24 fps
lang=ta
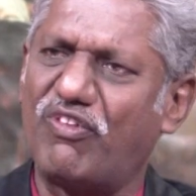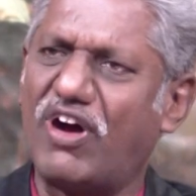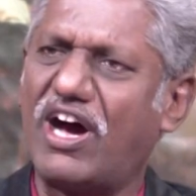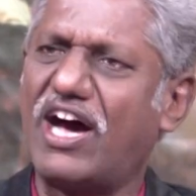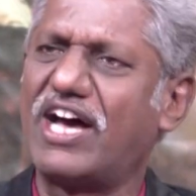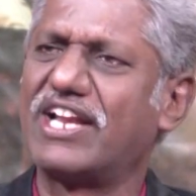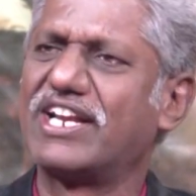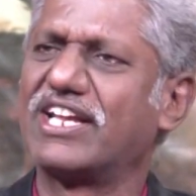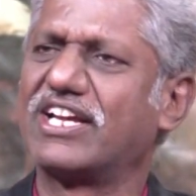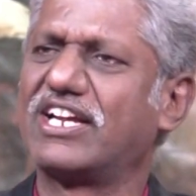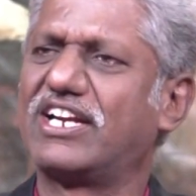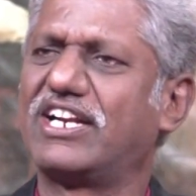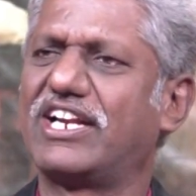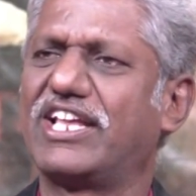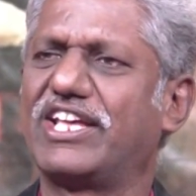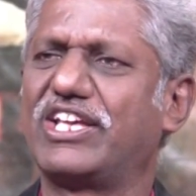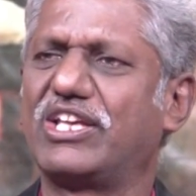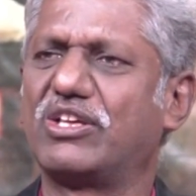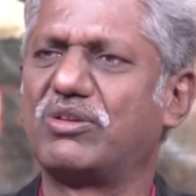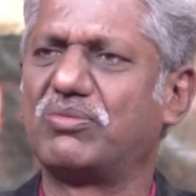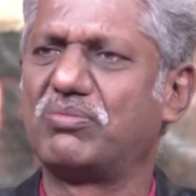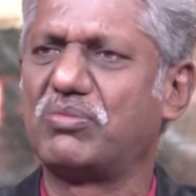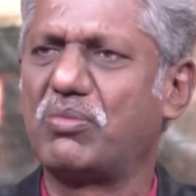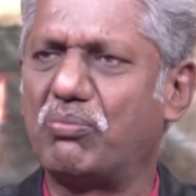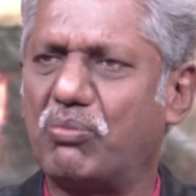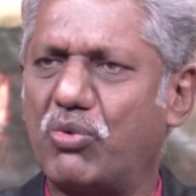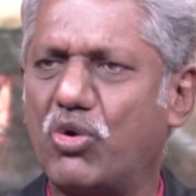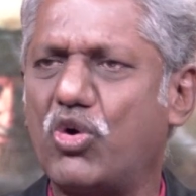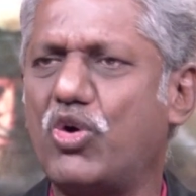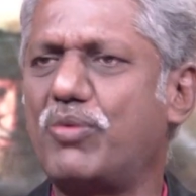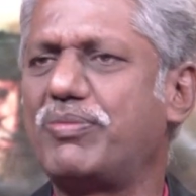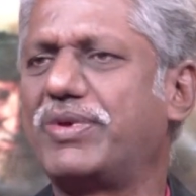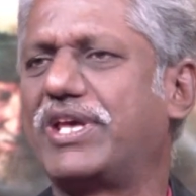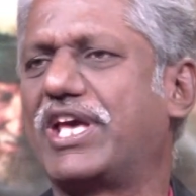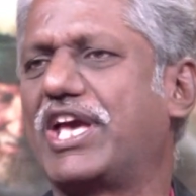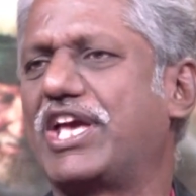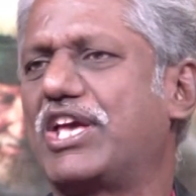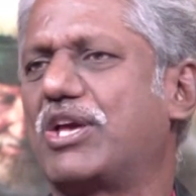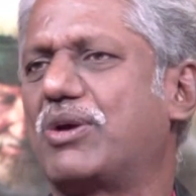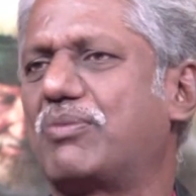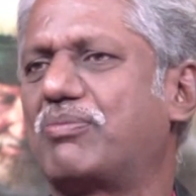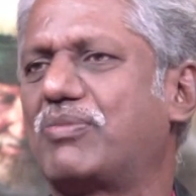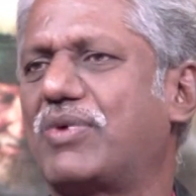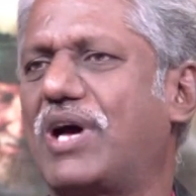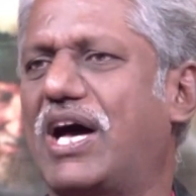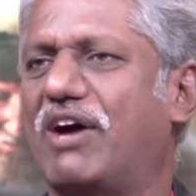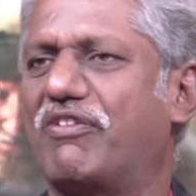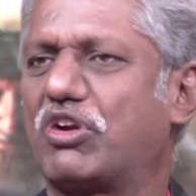வானங்களையும்
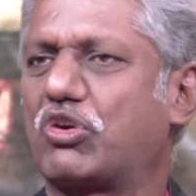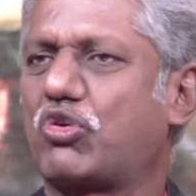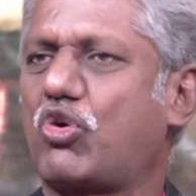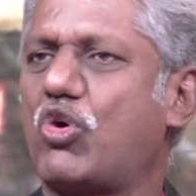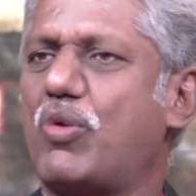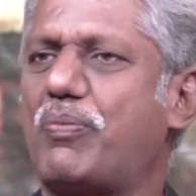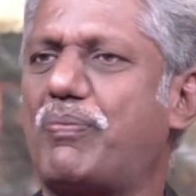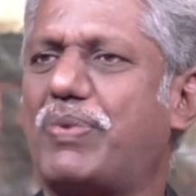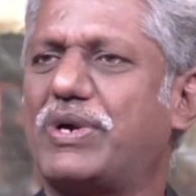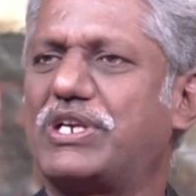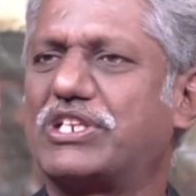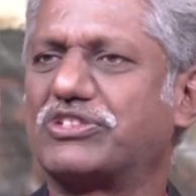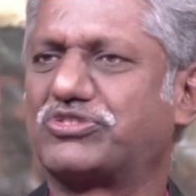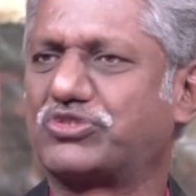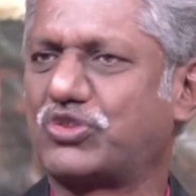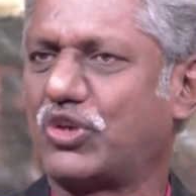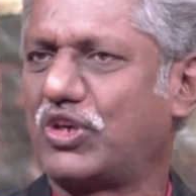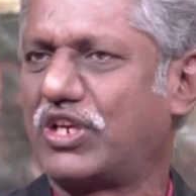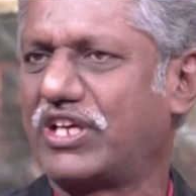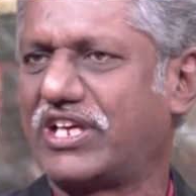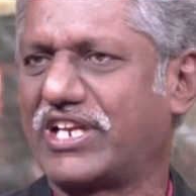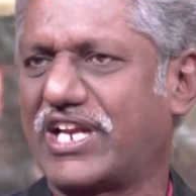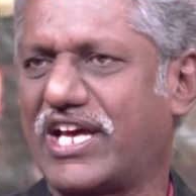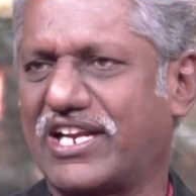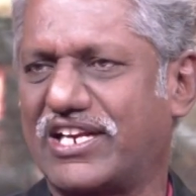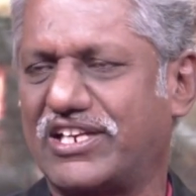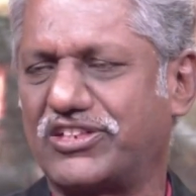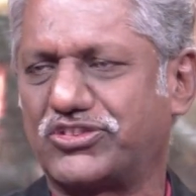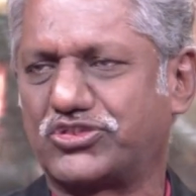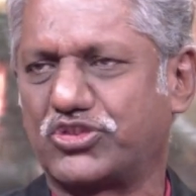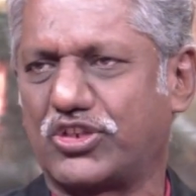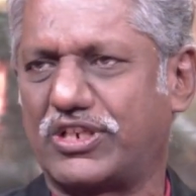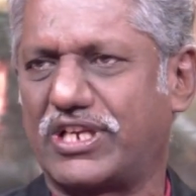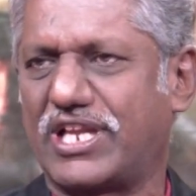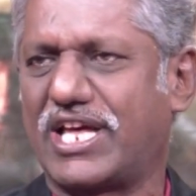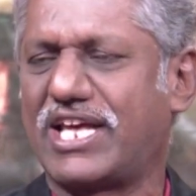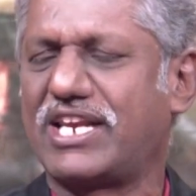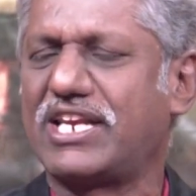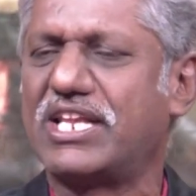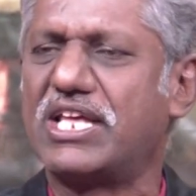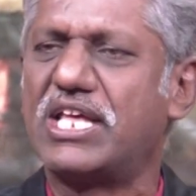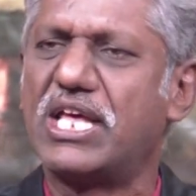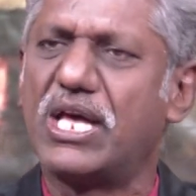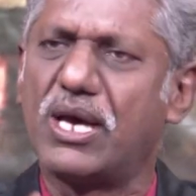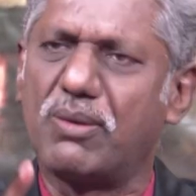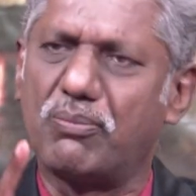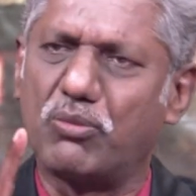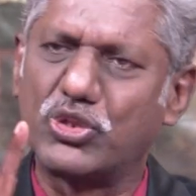பூமியையும் அவர் கூப்பிட்டு சொல்லுகிறார் என்று சொன்னால்
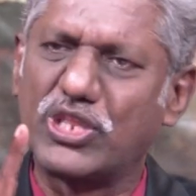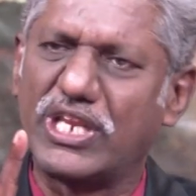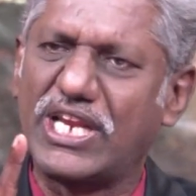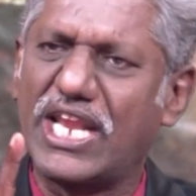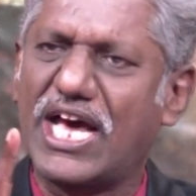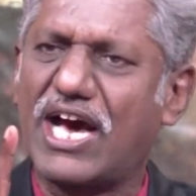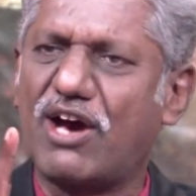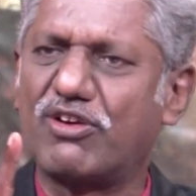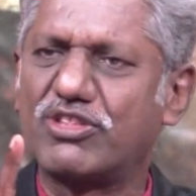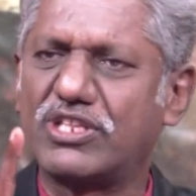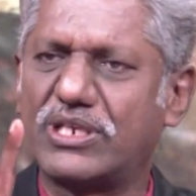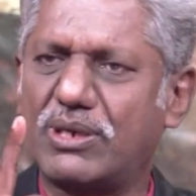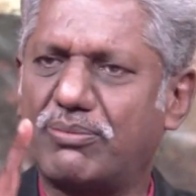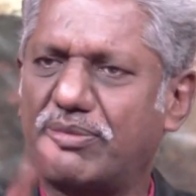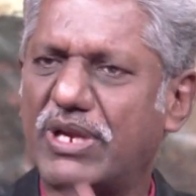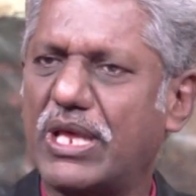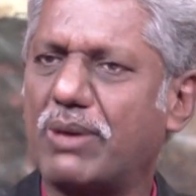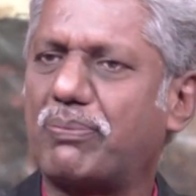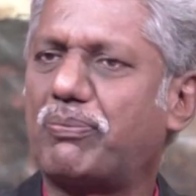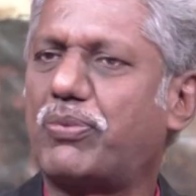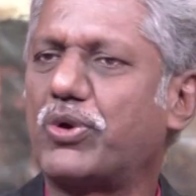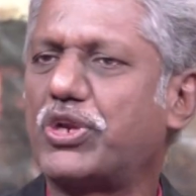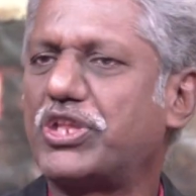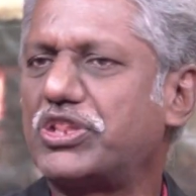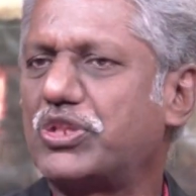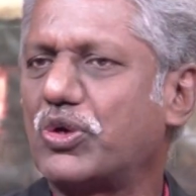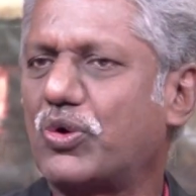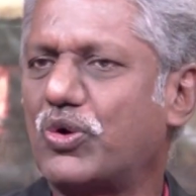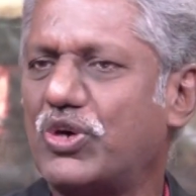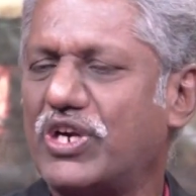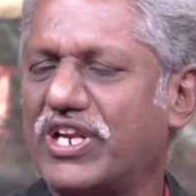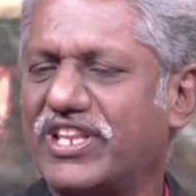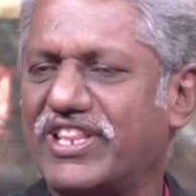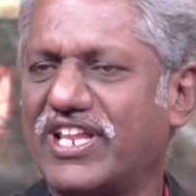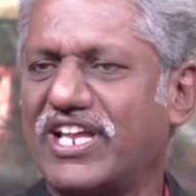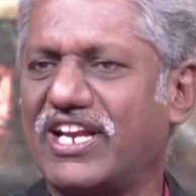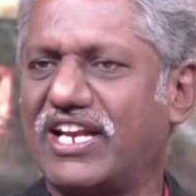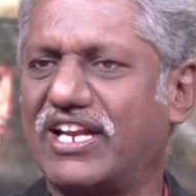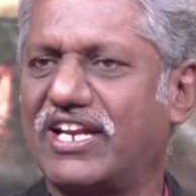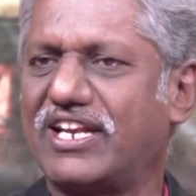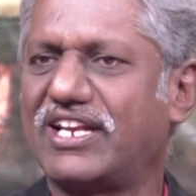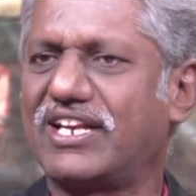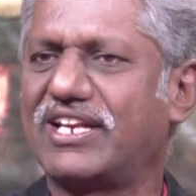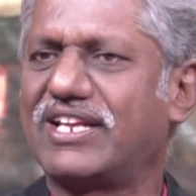முதலாவது நம்முடைய புரிந்து கொள்ளுதல்